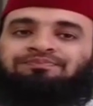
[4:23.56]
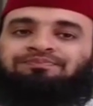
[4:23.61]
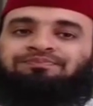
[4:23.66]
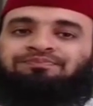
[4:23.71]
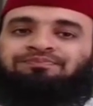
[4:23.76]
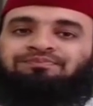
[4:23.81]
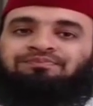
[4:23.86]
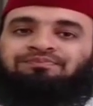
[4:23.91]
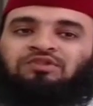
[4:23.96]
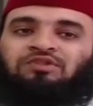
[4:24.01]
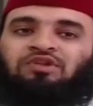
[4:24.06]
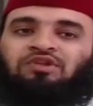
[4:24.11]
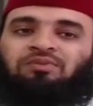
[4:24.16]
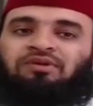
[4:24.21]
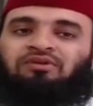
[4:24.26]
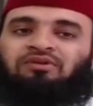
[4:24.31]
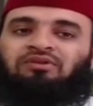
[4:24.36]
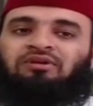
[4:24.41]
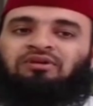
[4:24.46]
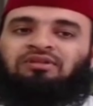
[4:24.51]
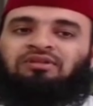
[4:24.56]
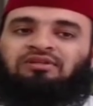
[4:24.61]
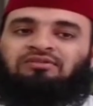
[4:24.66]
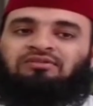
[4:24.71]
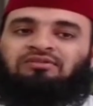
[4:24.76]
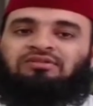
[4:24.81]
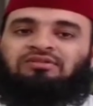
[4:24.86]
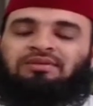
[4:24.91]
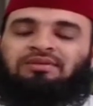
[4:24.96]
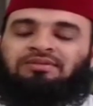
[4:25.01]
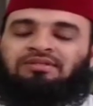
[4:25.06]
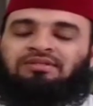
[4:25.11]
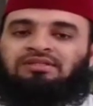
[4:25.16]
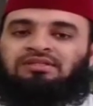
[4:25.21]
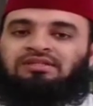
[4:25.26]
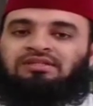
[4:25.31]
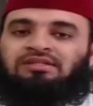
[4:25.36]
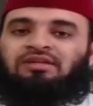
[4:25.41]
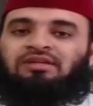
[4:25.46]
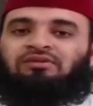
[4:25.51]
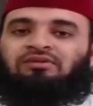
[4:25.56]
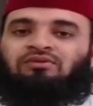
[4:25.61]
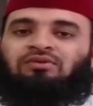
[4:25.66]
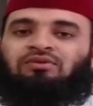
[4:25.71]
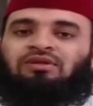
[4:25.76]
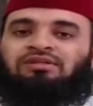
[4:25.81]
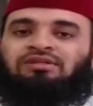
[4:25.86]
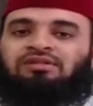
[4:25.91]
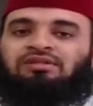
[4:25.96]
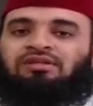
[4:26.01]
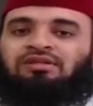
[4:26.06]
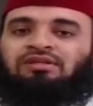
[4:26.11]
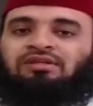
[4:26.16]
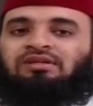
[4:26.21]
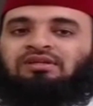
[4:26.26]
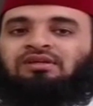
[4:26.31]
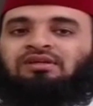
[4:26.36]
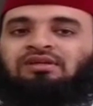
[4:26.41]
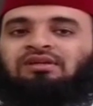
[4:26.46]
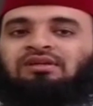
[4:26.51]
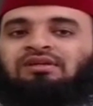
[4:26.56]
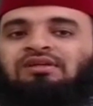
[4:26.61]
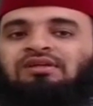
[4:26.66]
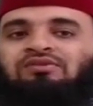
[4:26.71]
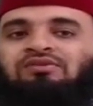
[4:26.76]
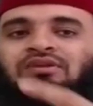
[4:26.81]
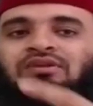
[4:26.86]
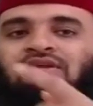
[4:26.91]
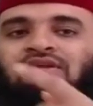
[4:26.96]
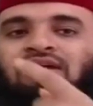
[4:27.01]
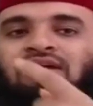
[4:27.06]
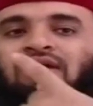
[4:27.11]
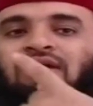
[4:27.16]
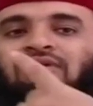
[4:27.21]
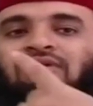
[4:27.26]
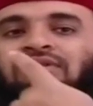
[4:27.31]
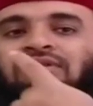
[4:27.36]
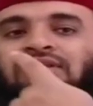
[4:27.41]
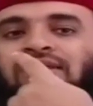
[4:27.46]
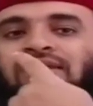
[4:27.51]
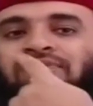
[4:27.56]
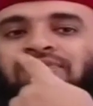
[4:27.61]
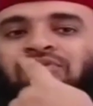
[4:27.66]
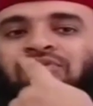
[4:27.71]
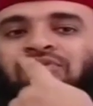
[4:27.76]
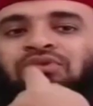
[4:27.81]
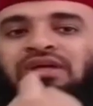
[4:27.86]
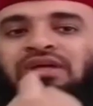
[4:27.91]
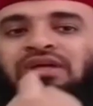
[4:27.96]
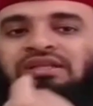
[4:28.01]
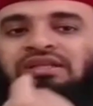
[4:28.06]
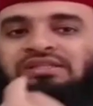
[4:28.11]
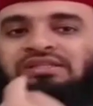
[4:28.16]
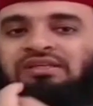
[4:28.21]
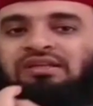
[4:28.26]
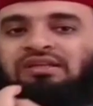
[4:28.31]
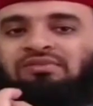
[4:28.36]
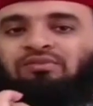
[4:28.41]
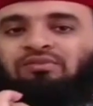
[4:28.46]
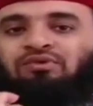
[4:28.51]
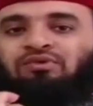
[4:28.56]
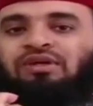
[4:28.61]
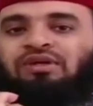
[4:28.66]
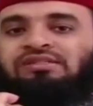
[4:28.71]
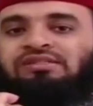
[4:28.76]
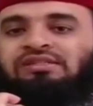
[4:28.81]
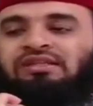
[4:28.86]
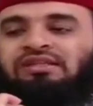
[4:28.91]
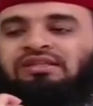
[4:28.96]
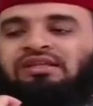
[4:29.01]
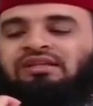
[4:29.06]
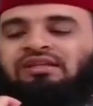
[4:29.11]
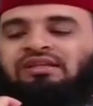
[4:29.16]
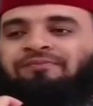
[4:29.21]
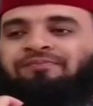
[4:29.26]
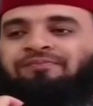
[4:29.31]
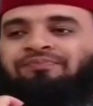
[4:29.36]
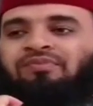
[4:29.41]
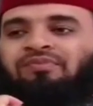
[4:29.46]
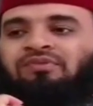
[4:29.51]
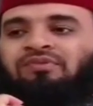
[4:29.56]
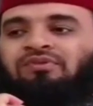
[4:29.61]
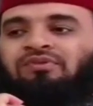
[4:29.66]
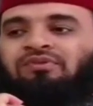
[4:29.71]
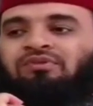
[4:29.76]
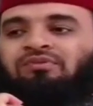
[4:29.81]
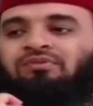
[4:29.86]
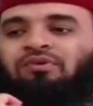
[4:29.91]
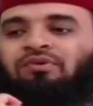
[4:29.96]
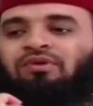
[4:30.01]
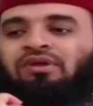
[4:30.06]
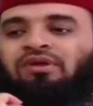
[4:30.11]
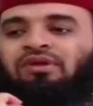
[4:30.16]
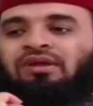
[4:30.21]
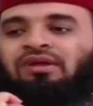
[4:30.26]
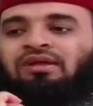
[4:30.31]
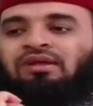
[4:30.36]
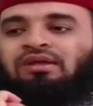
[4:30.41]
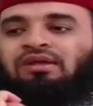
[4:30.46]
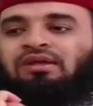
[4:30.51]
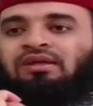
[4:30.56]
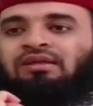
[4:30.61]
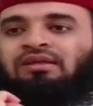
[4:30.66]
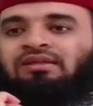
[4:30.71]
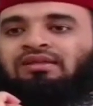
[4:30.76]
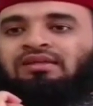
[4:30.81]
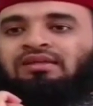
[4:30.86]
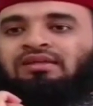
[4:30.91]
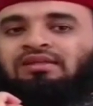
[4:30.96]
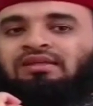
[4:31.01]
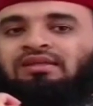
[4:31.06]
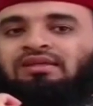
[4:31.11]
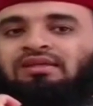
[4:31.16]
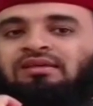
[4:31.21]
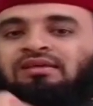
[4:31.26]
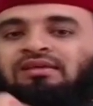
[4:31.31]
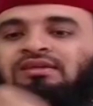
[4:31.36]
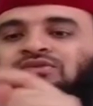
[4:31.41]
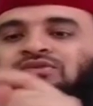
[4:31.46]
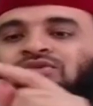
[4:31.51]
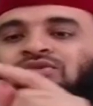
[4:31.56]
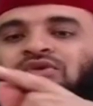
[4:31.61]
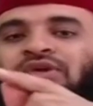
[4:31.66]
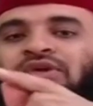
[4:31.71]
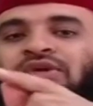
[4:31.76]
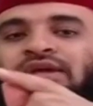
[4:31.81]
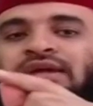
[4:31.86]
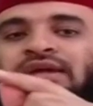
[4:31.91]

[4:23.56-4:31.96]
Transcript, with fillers: স্বপ্নের কথা আল্লাহ রাসুল সাহাবাদের সাথে শেয়ার করলেন যে রাসুল আঙ্গুল দিয়ে দুধ খাচ্ছিলেন বা মধু খাচ্ছিলেন তো পরে খেতে খেতে কিছু রয়ে গেল